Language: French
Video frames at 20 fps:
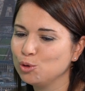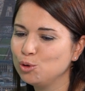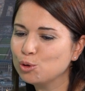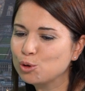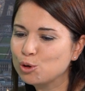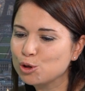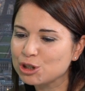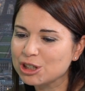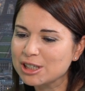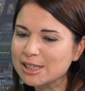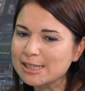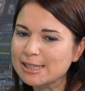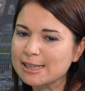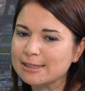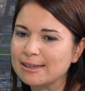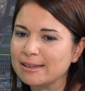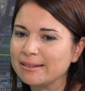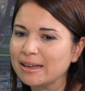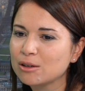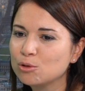le coaching, c'est
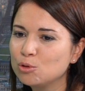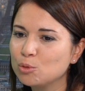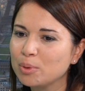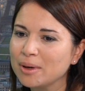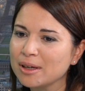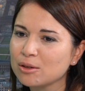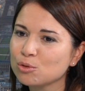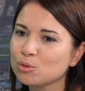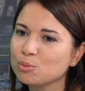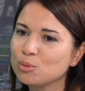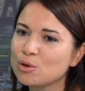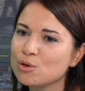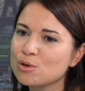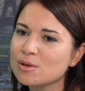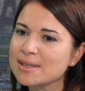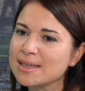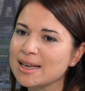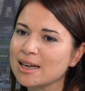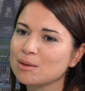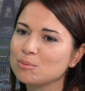un accompagnement,
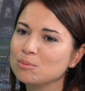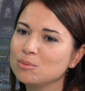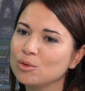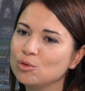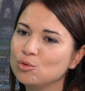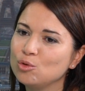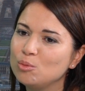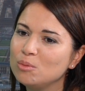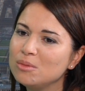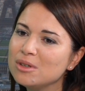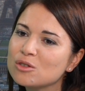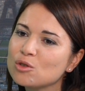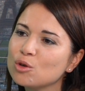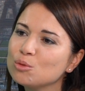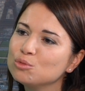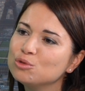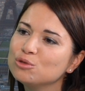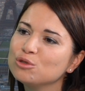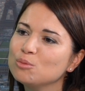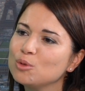c'est une mise en
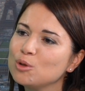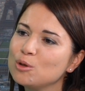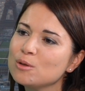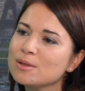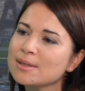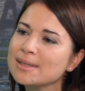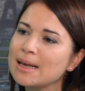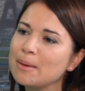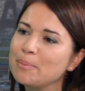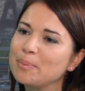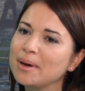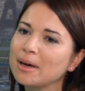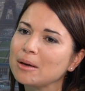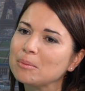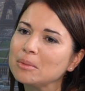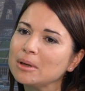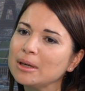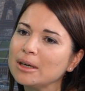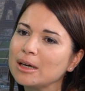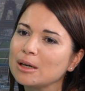mouvement. Ça
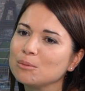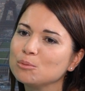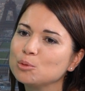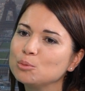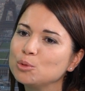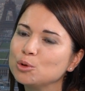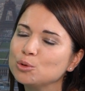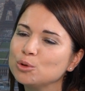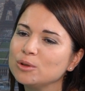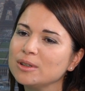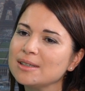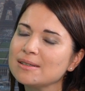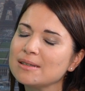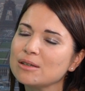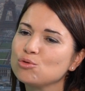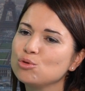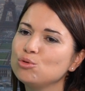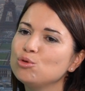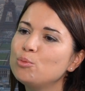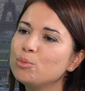permet à un moment donné,
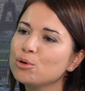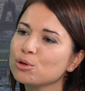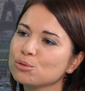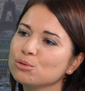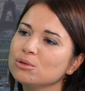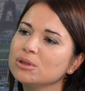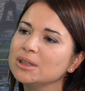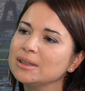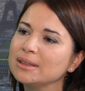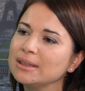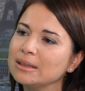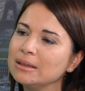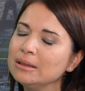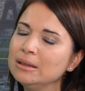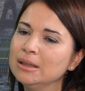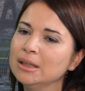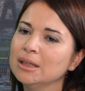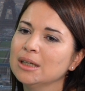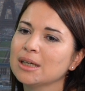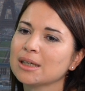c'est une opportunité
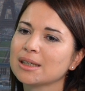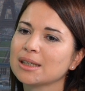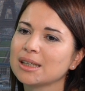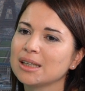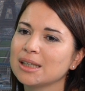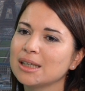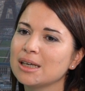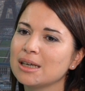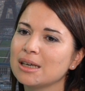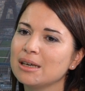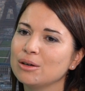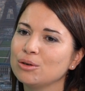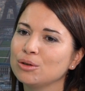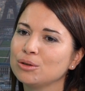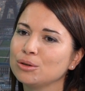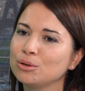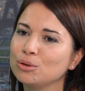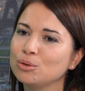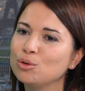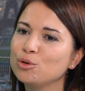qui est
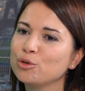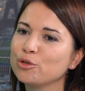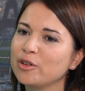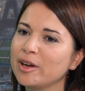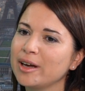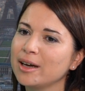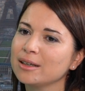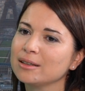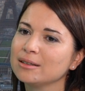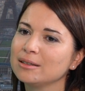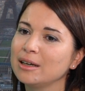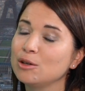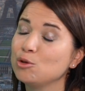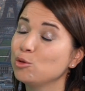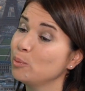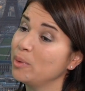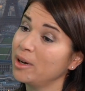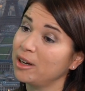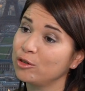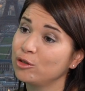euh, offerte à une
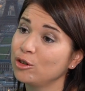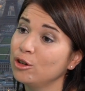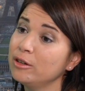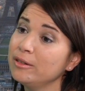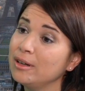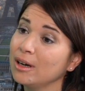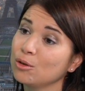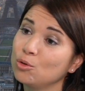personne, à